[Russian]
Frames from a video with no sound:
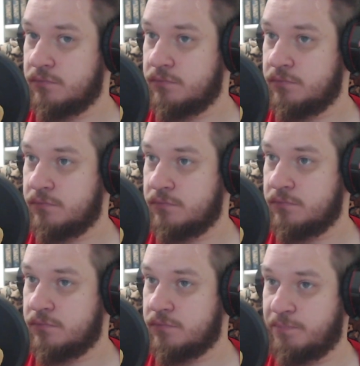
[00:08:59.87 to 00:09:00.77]

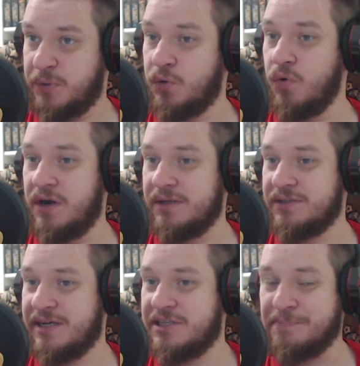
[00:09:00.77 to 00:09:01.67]
экспериментов. Прикольно,
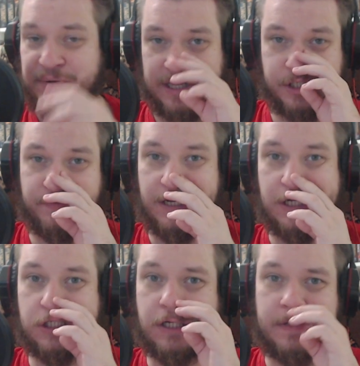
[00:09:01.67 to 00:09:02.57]
да? Типа оживили
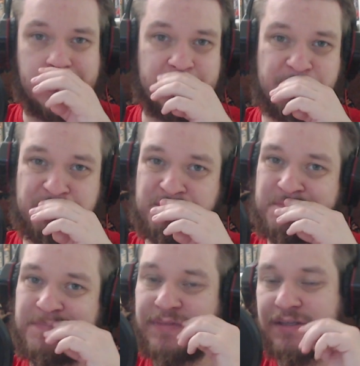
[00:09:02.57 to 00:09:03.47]
человека,
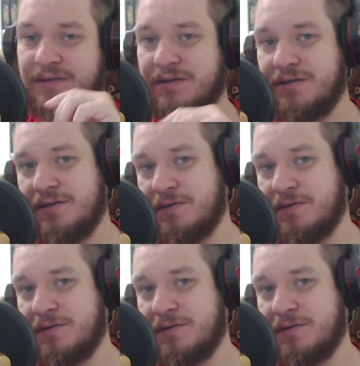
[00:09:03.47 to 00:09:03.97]
и